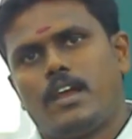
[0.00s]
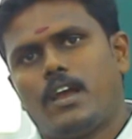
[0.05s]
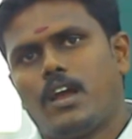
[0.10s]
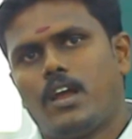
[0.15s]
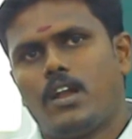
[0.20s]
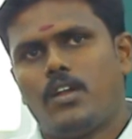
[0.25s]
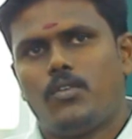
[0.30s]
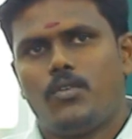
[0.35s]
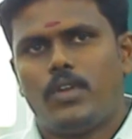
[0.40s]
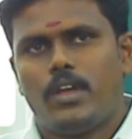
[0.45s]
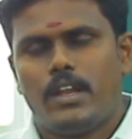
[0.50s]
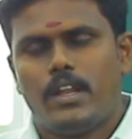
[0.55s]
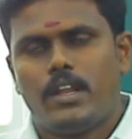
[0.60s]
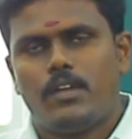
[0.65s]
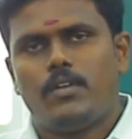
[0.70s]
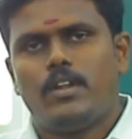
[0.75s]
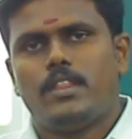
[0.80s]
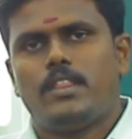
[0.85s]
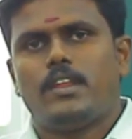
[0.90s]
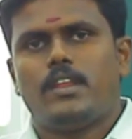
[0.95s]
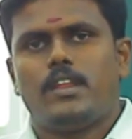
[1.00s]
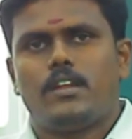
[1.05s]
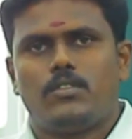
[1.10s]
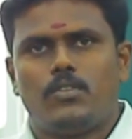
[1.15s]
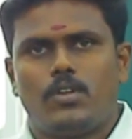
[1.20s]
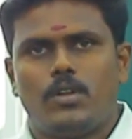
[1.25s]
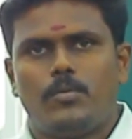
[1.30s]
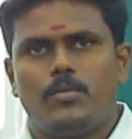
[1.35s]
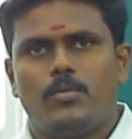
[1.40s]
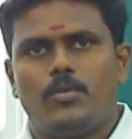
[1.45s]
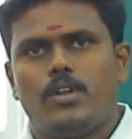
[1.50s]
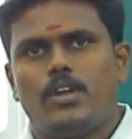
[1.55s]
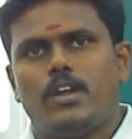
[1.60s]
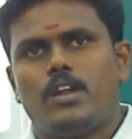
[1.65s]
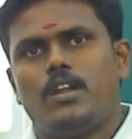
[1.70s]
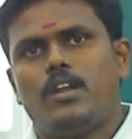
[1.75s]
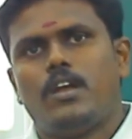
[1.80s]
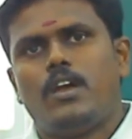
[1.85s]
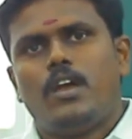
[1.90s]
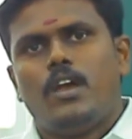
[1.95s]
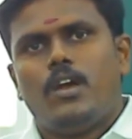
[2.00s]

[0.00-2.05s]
எங்களுடைய நிறுவனத்தை நீங்கள் தொடர்பு கொள்ளுங்கள்